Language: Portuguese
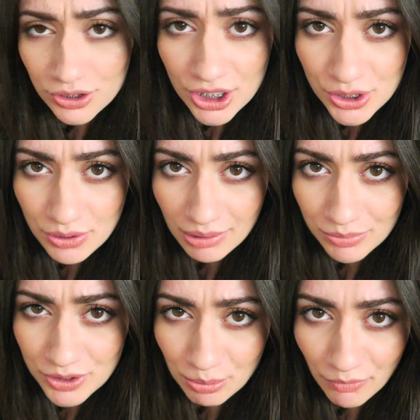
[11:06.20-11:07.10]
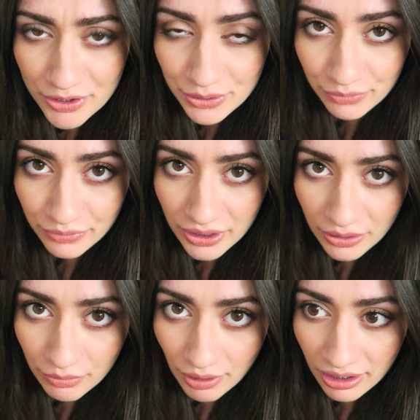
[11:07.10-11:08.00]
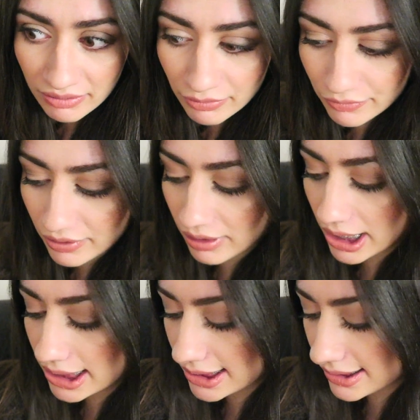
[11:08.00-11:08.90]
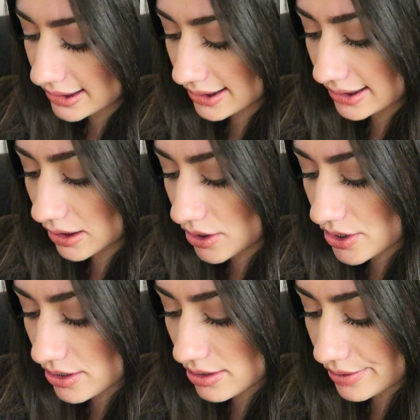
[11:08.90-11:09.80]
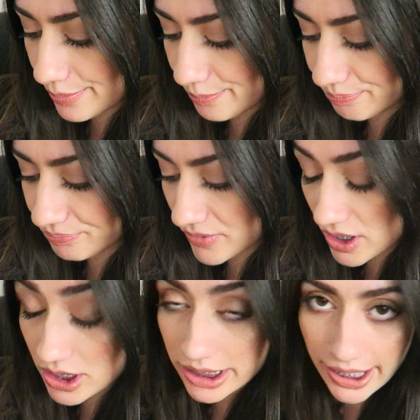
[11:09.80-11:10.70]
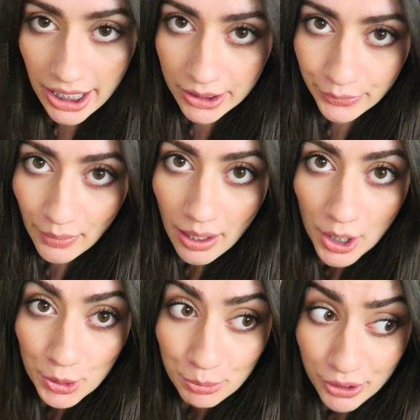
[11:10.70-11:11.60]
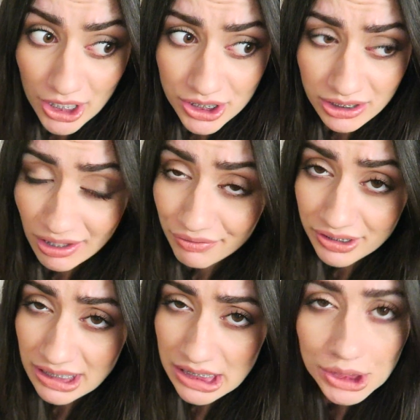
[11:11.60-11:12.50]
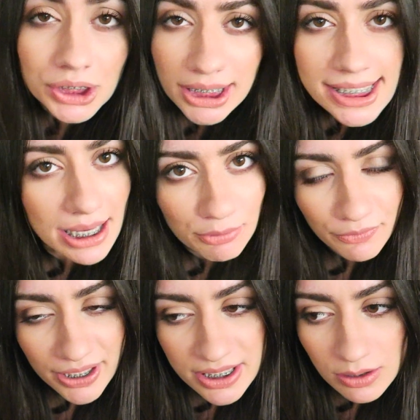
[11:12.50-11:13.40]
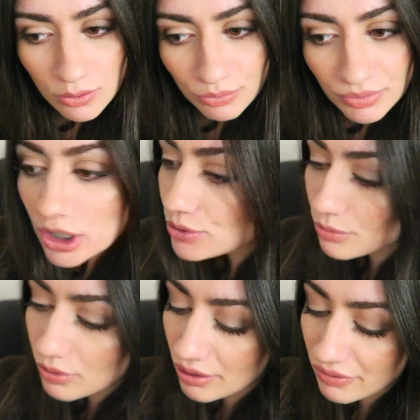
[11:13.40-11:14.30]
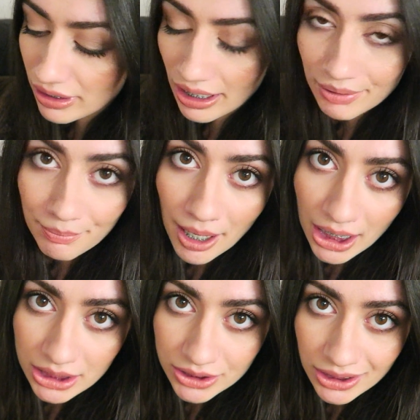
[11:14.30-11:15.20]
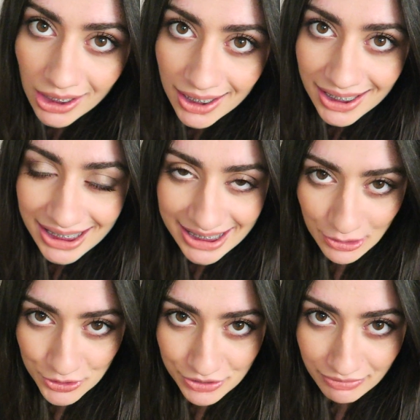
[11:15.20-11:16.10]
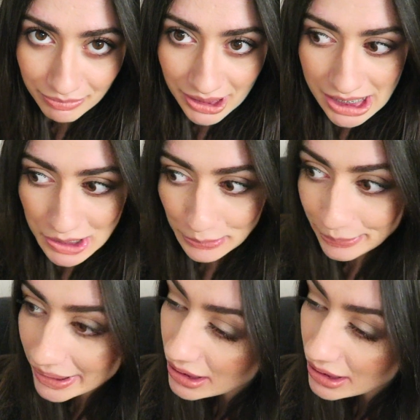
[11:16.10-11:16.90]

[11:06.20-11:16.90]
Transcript: já estou há muito tempo a fazer um vídeo em que vou falar uh, deste, um, deste diário, porque acho que ele é fantástico e quem sabe eu faça um mesmo a falar mais exaustivamente sobre